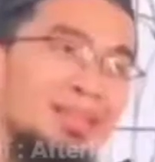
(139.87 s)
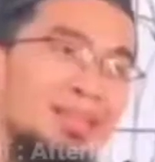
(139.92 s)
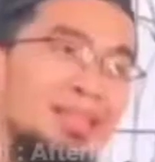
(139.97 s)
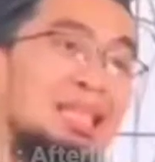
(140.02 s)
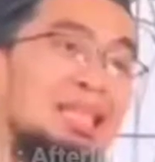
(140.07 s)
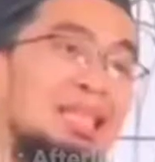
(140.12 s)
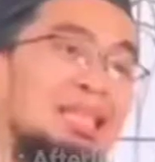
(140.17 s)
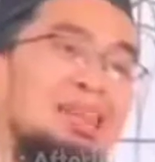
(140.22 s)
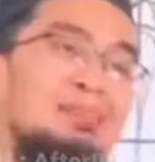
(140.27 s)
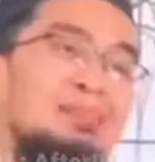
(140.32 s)

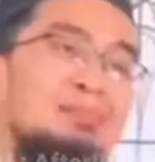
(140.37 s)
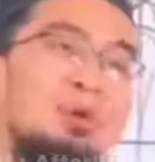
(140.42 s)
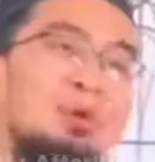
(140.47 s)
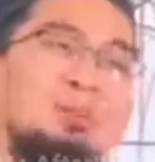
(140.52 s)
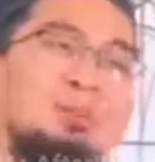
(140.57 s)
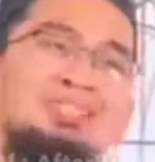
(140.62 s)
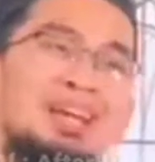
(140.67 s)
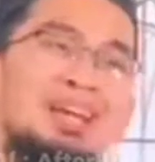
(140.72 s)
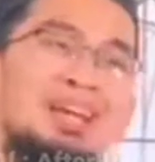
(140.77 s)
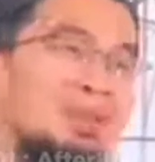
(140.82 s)
Dan dia belum
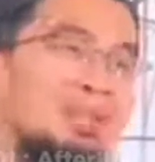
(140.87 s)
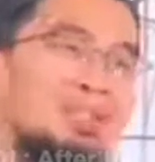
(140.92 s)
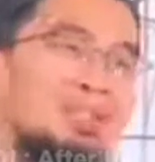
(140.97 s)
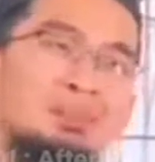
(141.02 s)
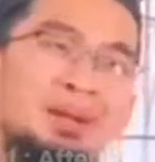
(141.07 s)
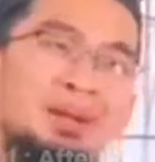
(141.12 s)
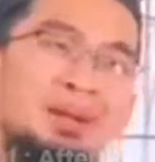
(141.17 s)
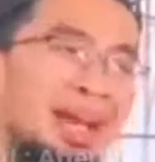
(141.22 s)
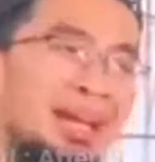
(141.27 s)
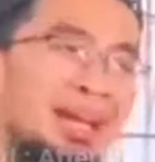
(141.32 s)
dijamin
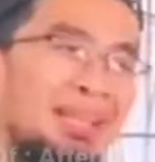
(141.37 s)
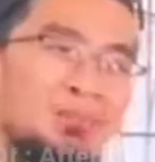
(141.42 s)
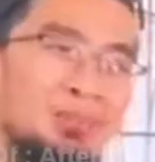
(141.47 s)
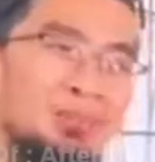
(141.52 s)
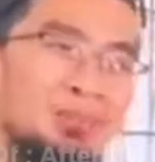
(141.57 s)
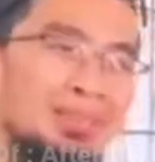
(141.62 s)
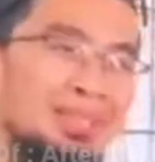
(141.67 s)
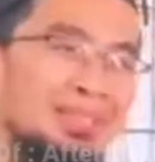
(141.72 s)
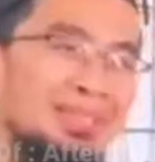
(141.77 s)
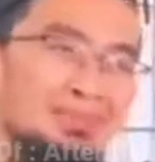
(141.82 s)
sebagai ahli
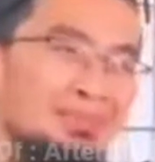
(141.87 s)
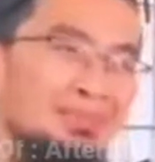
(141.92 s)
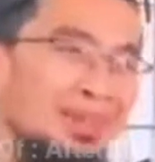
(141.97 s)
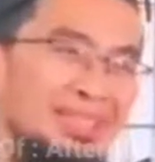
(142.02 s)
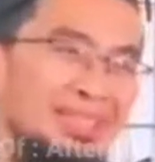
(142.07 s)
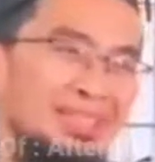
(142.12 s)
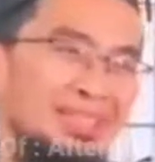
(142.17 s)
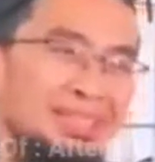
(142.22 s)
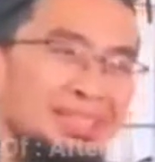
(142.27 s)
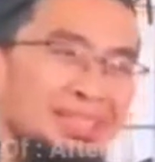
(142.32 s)
surga
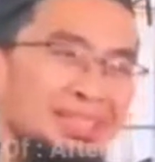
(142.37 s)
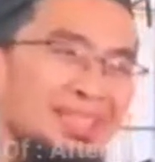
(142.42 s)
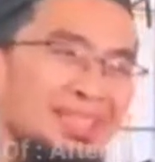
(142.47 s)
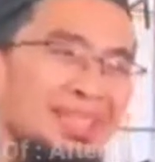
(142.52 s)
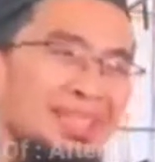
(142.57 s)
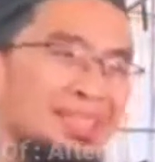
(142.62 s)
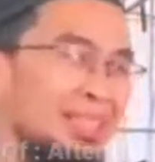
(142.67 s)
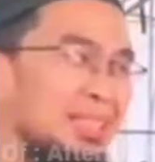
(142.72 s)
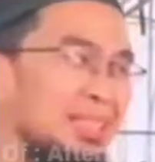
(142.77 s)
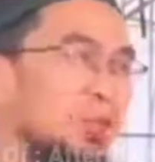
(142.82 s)
terbaik.
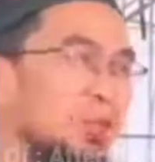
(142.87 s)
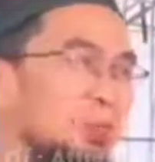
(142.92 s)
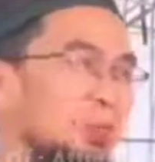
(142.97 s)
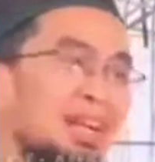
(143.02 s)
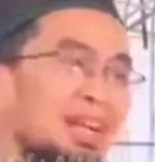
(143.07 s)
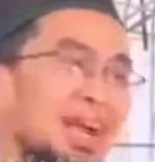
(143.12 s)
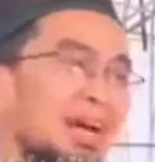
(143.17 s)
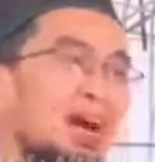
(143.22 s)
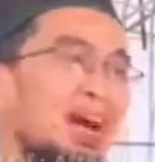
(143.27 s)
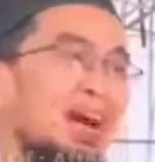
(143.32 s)
Dan
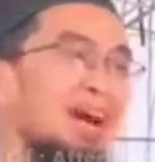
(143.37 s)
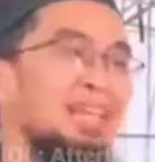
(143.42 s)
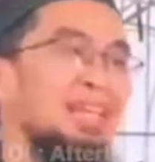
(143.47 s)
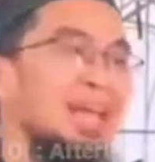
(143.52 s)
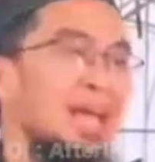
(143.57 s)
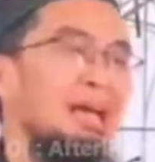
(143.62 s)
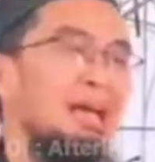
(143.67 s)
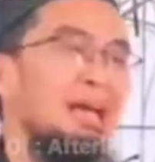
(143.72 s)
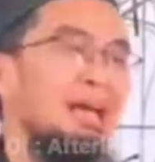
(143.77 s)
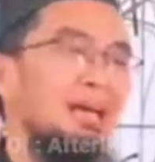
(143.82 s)
hidupnya nggak
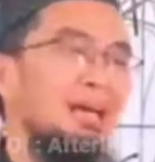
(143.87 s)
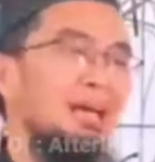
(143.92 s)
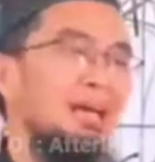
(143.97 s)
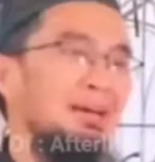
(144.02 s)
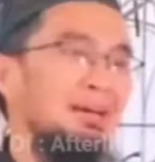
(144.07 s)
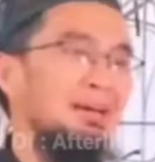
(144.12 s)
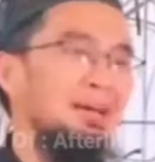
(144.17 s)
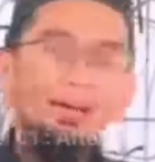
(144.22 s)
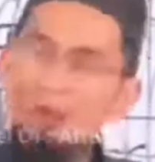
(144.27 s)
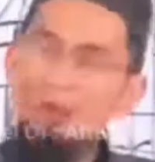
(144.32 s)
bahagia.
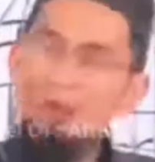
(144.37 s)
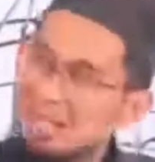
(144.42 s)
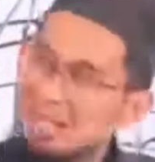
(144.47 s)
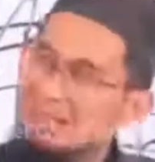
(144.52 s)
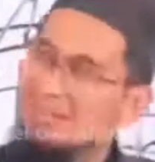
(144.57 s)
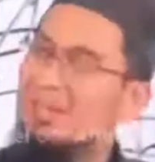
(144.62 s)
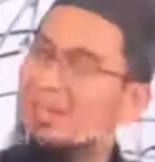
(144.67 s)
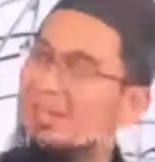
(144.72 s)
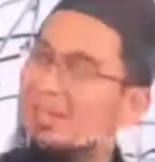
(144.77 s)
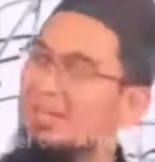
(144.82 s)
Nggak
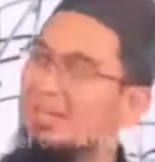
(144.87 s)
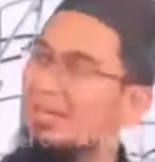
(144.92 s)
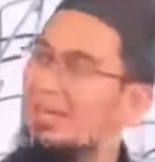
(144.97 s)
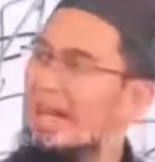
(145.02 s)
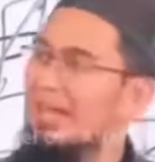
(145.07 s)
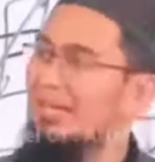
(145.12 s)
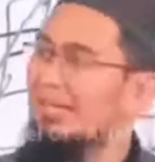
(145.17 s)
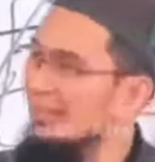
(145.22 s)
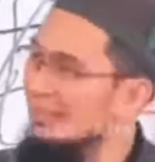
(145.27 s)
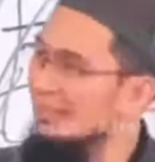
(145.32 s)
bahagia.
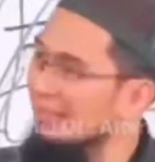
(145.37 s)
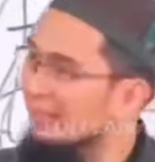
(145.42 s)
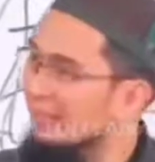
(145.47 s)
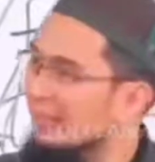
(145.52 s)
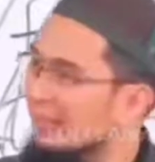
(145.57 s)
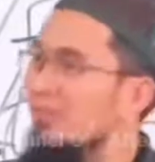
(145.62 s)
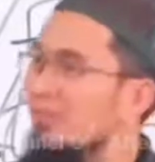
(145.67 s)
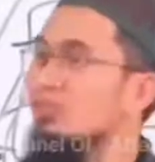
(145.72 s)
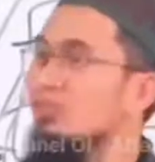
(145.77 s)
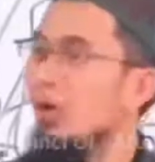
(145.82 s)
Aneh nih.
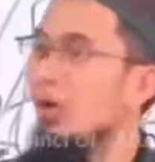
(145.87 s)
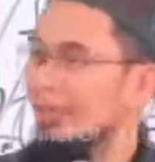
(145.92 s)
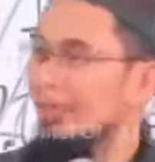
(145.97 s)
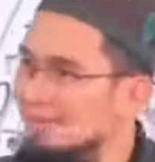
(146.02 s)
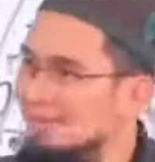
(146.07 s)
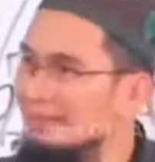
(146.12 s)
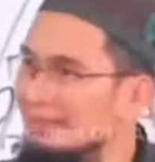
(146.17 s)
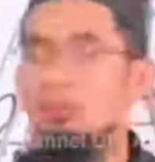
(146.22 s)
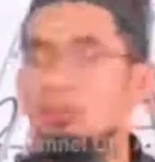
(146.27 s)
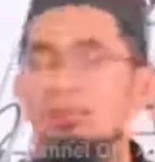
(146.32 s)

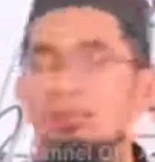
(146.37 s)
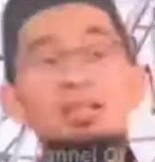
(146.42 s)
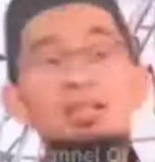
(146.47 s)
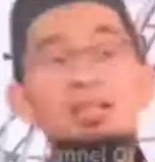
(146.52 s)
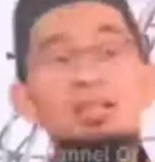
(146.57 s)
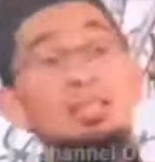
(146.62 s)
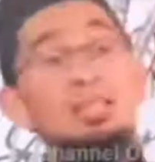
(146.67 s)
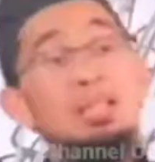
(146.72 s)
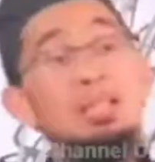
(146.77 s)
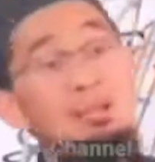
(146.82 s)
Sholat tapi
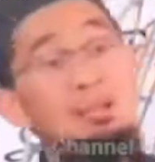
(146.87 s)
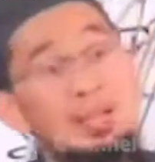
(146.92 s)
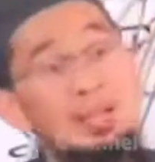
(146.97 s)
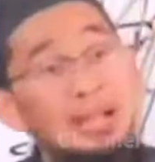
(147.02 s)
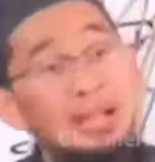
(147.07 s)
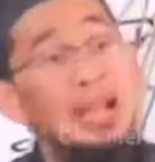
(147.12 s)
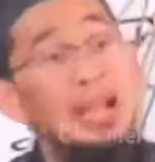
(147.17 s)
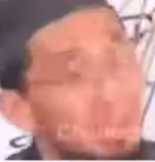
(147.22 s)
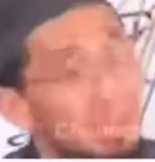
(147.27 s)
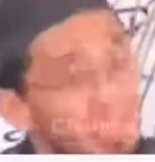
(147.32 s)
senang celah orang.
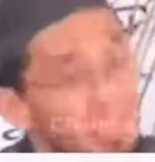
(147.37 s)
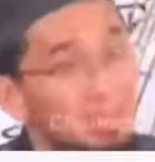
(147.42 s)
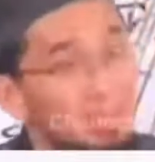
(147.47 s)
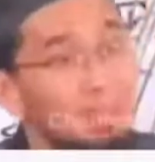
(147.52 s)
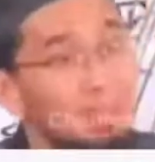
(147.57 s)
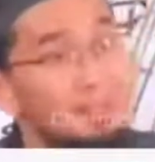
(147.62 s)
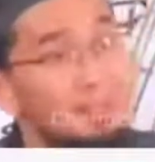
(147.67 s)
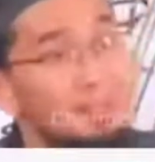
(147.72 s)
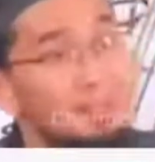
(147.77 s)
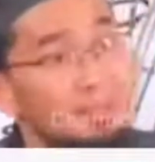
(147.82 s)
Aneh.
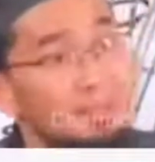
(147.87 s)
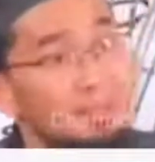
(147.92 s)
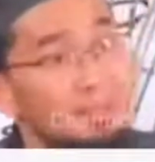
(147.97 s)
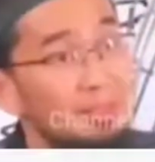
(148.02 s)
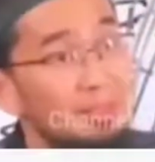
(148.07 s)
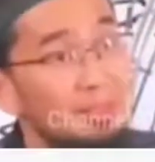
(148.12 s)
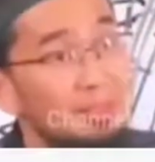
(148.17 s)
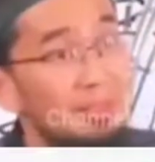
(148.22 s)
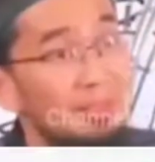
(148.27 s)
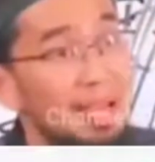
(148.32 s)

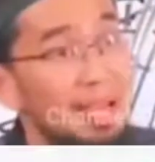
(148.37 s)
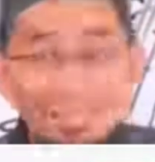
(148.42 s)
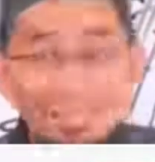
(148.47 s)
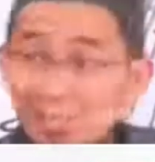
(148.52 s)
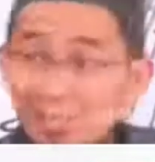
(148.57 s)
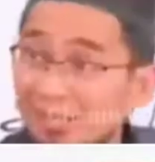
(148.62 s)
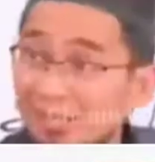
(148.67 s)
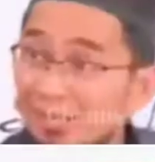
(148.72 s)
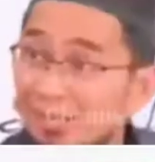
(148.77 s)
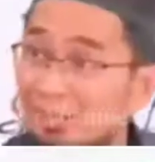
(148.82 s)

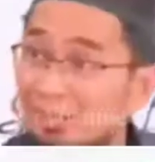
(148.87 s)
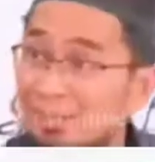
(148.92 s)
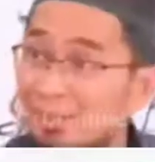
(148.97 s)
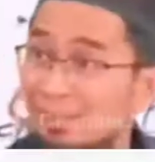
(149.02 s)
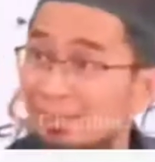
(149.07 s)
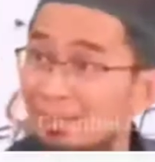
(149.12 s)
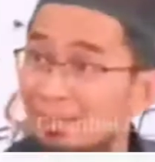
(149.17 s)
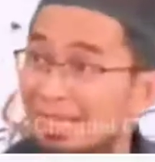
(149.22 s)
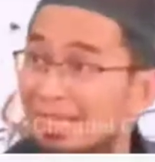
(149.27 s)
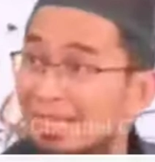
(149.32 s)
Aneh.
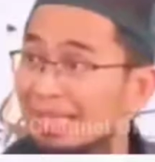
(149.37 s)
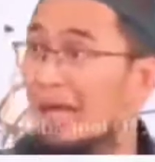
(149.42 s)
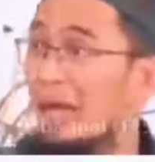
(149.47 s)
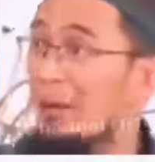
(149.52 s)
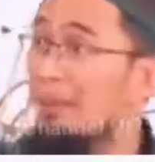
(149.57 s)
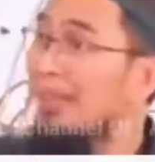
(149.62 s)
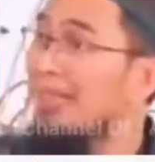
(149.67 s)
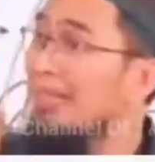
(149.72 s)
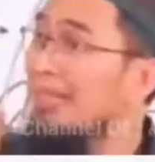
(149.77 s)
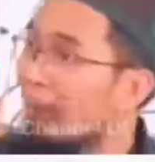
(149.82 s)

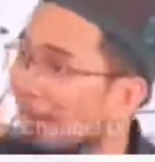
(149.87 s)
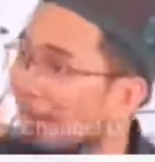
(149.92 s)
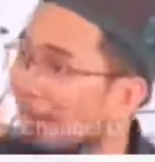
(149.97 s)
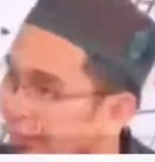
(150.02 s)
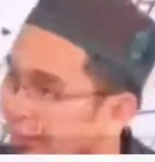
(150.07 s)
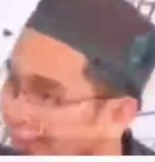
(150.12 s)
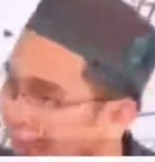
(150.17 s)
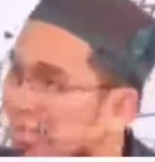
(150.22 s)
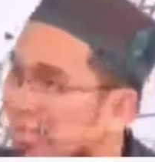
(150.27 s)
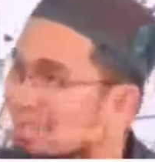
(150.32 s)
Yang paling
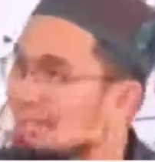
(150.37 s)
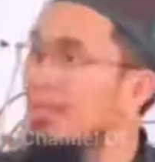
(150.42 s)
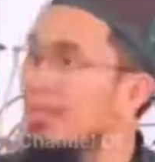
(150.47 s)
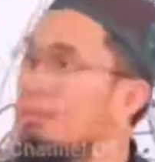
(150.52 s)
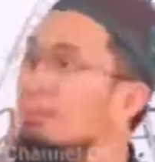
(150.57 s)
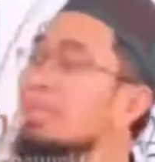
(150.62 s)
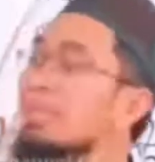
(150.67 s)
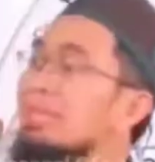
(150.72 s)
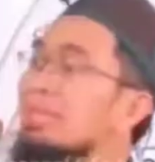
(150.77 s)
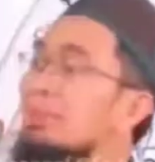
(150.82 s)
bahaya adalah
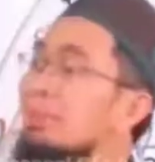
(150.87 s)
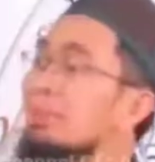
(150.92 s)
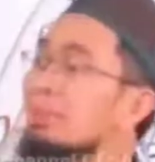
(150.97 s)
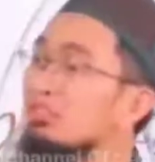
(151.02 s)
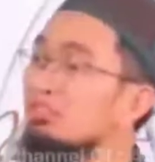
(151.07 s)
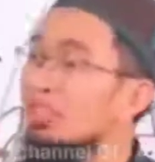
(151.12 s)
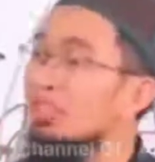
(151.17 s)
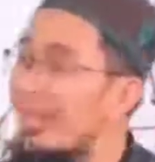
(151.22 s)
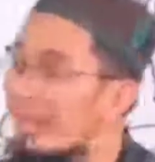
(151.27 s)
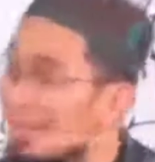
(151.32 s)

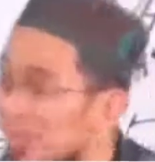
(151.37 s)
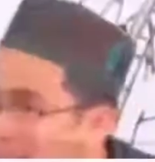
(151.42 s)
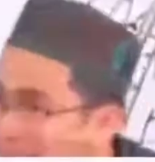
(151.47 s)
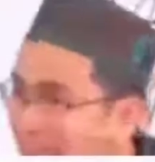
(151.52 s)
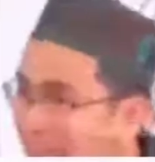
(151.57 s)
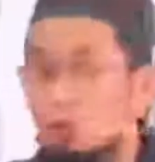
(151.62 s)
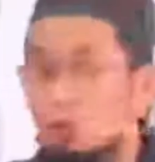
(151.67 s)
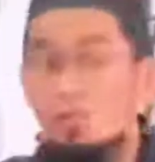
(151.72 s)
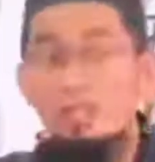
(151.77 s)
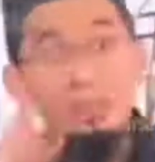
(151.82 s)
menikmati
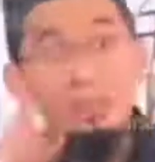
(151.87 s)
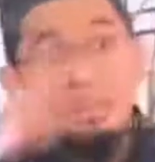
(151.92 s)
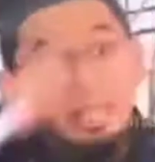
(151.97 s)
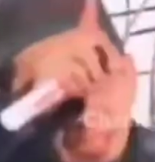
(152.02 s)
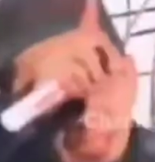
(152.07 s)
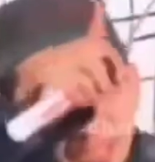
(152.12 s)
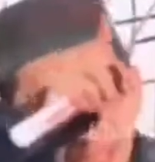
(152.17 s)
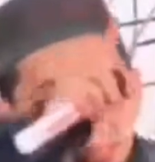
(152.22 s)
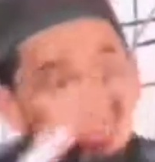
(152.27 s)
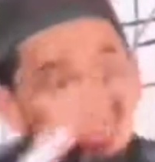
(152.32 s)
celahannya. Itu yang
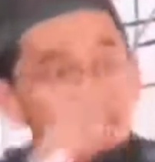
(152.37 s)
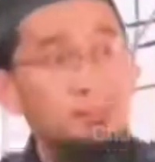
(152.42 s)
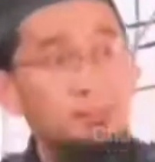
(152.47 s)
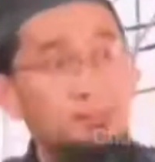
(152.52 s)
paling aneh.